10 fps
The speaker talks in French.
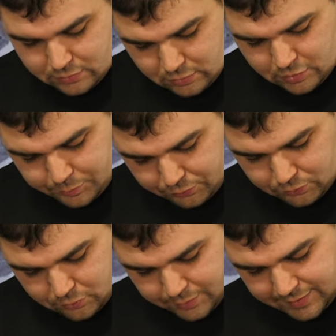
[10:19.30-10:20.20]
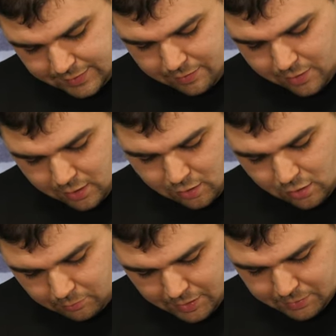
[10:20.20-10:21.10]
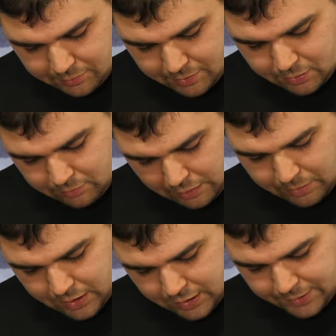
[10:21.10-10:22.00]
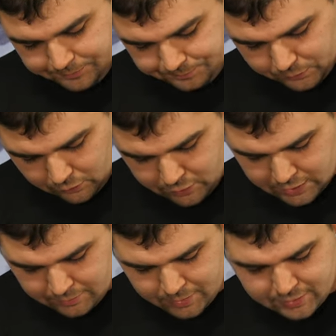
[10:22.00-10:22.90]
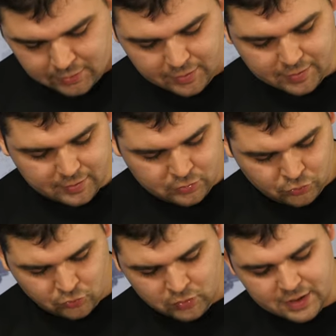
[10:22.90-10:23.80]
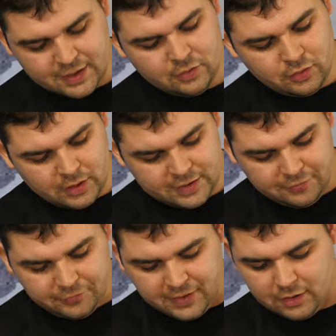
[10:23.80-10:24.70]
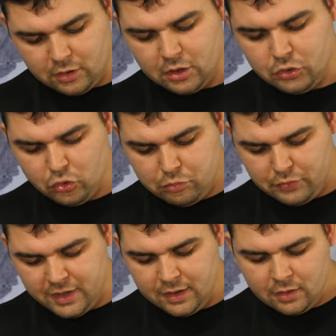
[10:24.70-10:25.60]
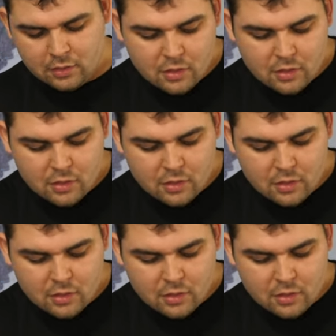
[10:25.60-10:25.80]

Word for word: Hop, on passer des meilleurs, blablabla. Voilà, maintenant, donc on a un effet de bouillie.